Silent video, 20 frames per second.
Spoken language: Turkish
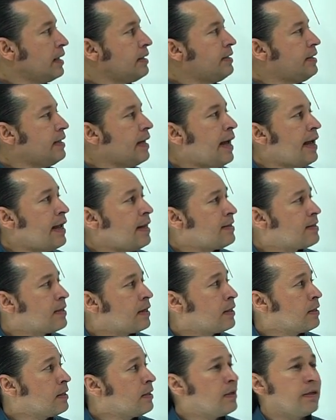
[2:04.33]
Die
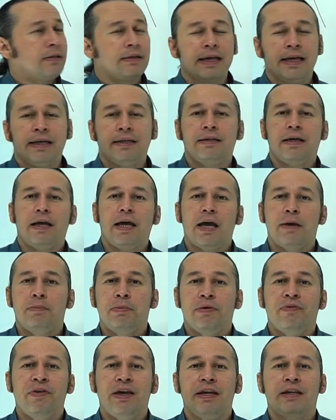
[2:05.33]
Eltern neydi?
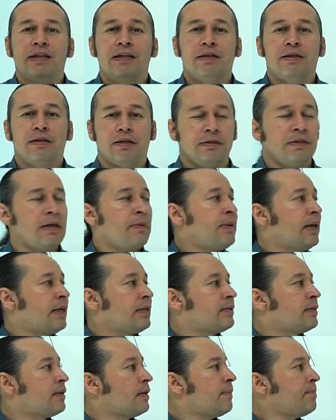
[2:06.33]
Ebeveyn
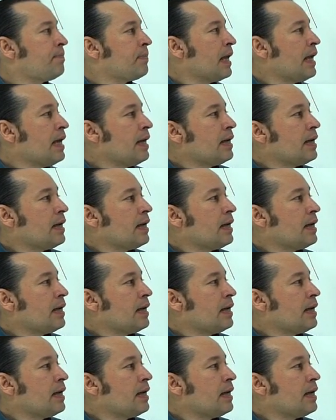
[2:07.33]
demekti.